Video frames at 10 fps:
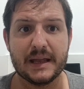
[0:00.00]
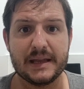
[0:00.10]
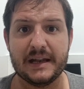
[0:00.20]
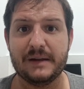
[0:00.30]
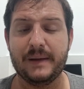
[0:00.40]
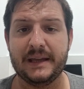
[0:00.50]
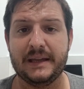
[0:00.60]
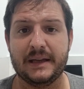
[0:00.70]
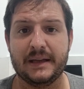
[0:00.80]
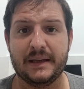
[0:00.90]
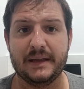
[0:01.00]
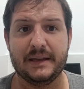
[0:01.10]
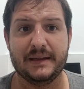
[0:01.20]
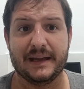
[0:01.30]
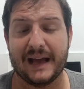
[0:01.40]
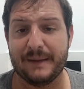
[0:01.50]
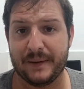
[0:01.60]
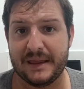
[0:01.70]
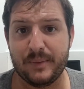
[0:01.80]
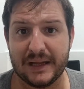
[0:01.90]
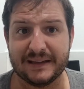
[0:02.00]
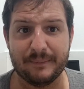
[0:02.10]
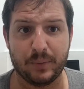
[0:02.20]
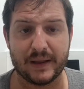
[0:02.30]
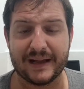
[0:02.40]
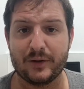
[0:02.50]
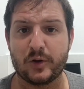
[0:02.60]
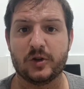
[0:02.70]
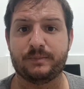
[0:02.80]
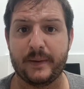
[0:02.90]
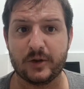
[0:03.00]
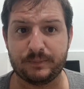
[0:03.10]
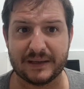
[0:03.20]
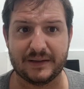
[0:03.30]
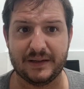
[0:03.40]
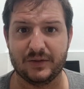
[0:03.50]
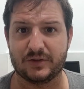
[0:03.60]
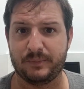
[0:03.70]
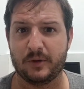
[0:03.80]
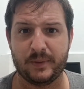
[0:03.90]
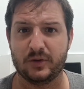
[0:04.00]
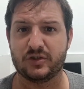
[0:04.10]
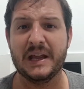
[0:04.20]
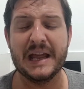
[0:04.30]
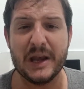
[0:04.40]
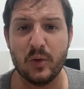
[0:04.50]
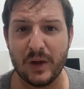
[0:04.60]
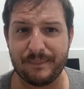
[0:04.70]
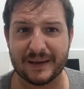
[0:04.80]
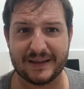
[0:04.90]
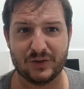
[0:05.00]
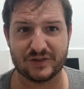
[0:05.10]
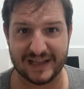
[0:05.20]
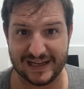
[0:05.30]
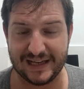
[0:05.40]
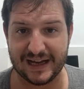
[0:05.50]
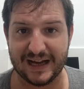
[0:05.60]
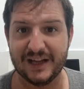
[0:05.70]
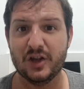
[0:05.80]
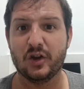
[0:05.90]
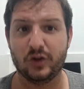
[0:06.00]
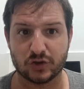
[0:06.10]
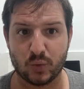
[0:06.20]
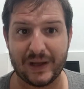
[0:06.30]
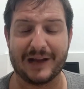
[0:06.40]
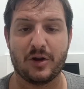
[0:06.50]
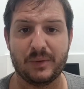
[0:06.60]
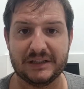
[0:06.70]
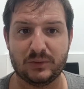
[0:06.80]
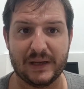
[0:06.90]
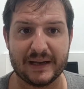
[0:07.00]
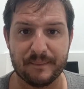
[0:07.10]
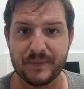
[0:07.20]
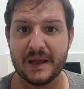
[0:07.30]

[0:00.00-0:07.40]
Y, eh, al principio de la temporada creo que los primeros partidos, los primeros 9 partidos de liga los juega como titular,